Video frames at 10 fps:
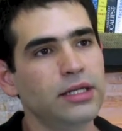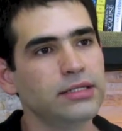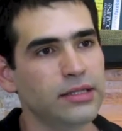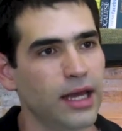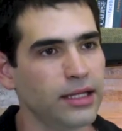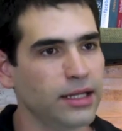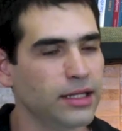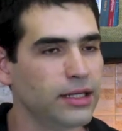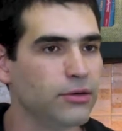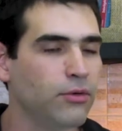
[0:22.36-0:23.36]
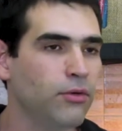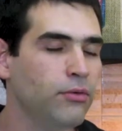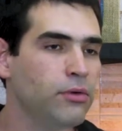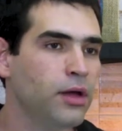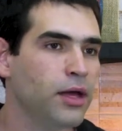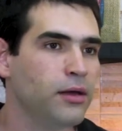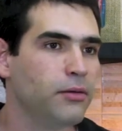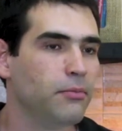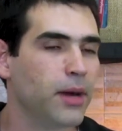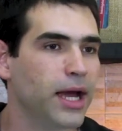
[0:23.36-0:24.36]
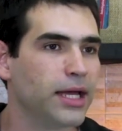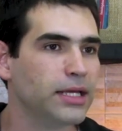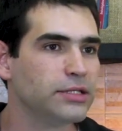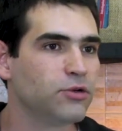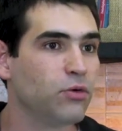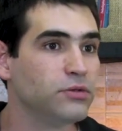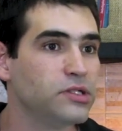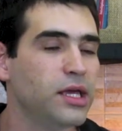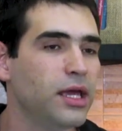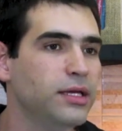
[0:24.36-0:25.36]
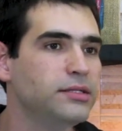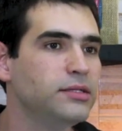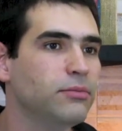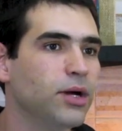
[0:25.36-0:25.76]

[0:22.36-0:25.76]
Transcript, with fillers: ele sai dali com mais consciência e